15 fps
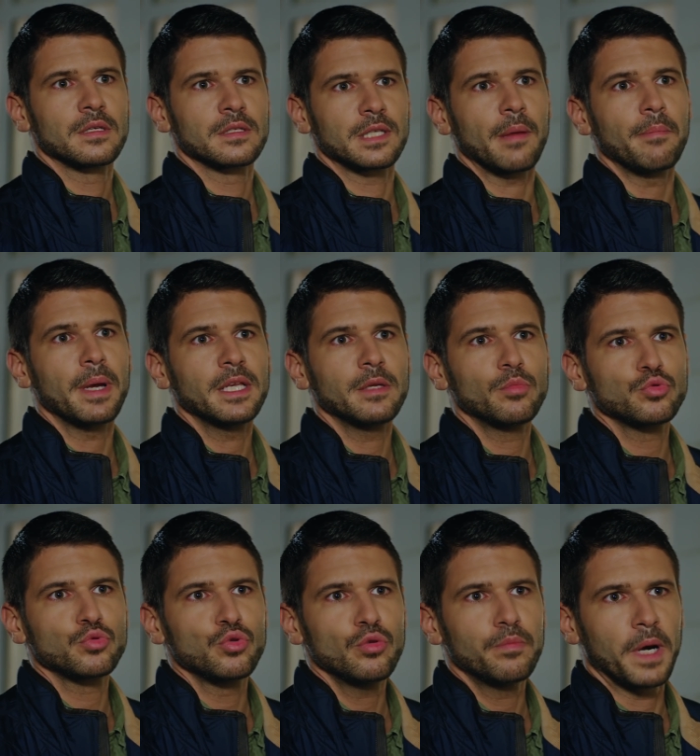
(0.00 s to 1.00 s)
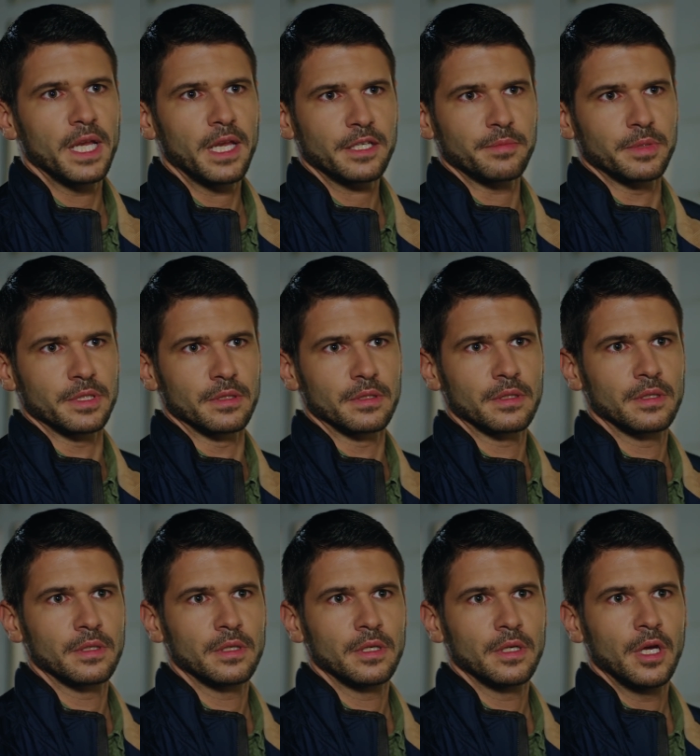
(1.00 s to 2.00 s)
Sen benimle mutluluğu paylaşmadın.
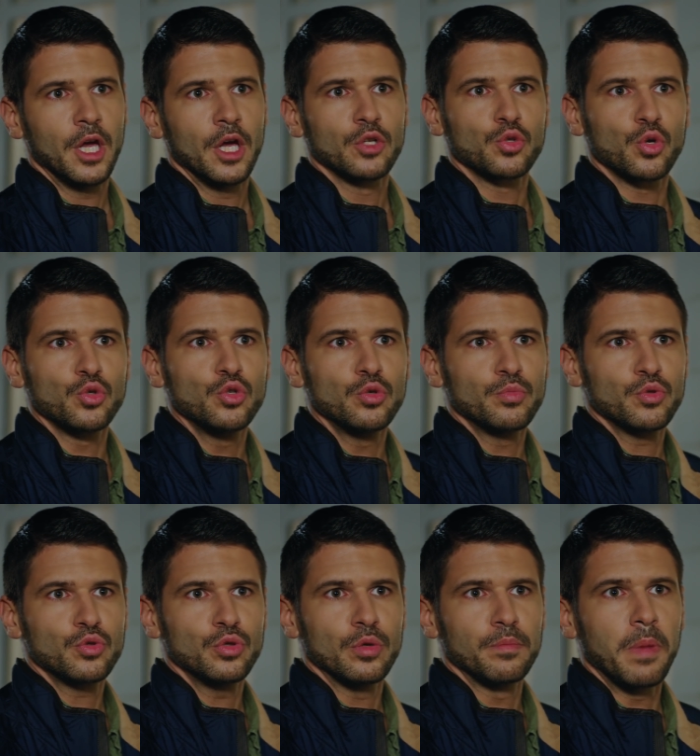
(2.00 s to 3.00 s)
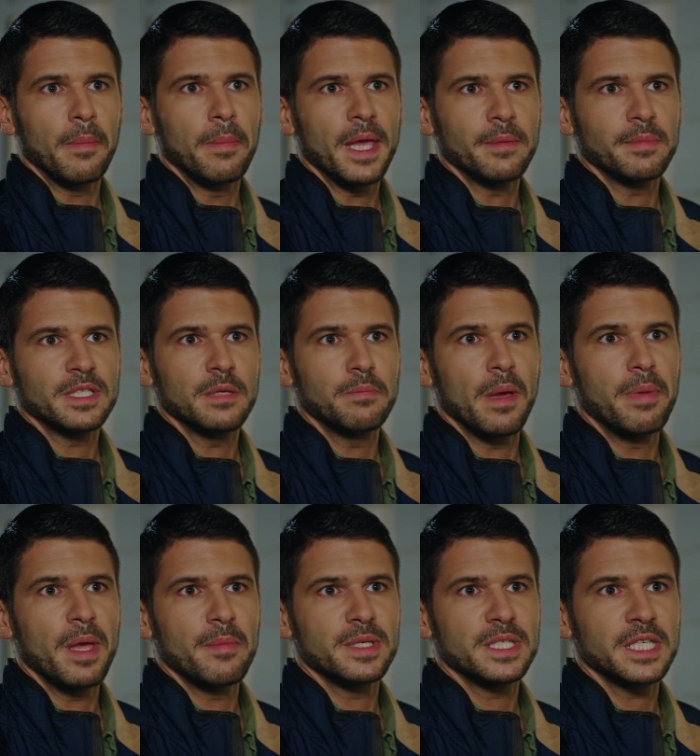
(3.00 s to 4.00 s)
Çocuğumuzu, bebeğimizi,
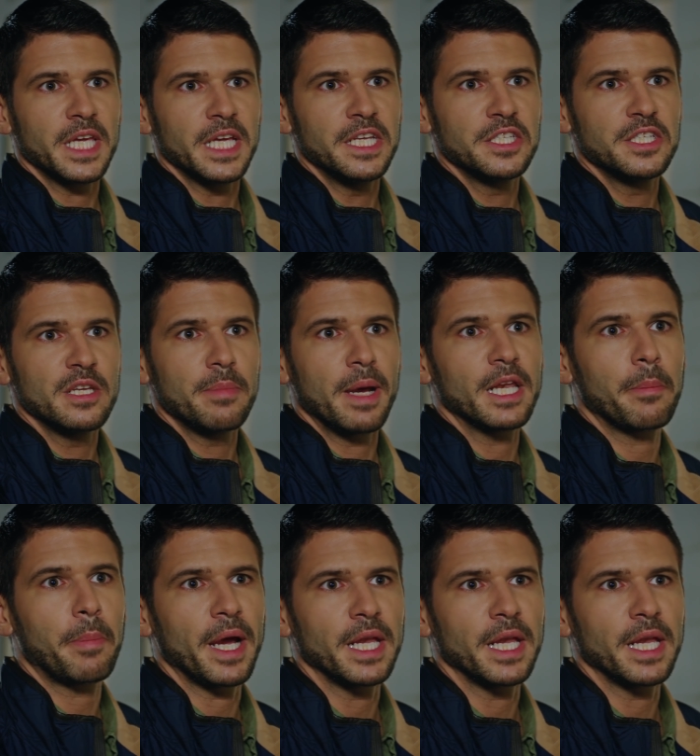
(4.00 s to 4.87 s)
bebeğimizin geleceğini benimle